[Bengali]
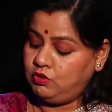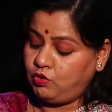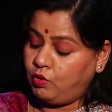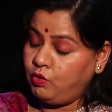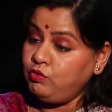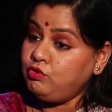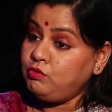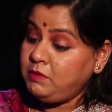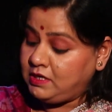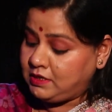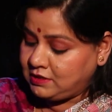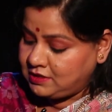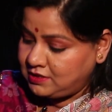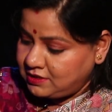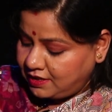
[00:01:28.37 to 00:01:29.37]
তখন তুমি
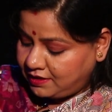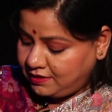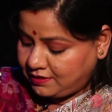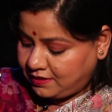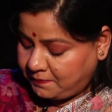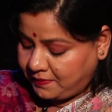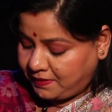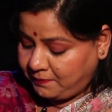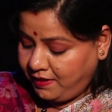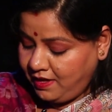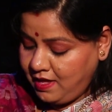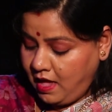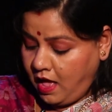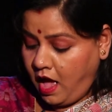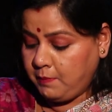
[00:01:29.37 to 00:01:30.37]
ডিসিশন নিতে পারবে
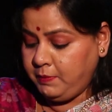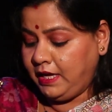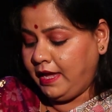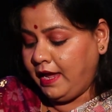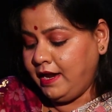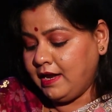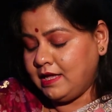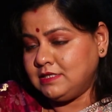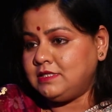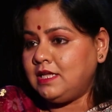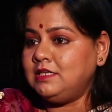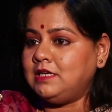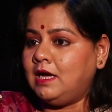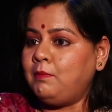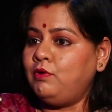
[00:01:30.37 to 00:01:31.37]
আমি এই
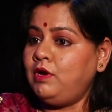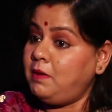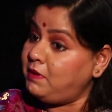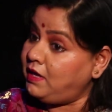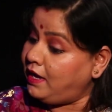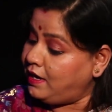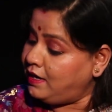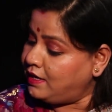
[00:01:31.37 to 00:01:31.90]
রাস্তায় যাব না আমি এই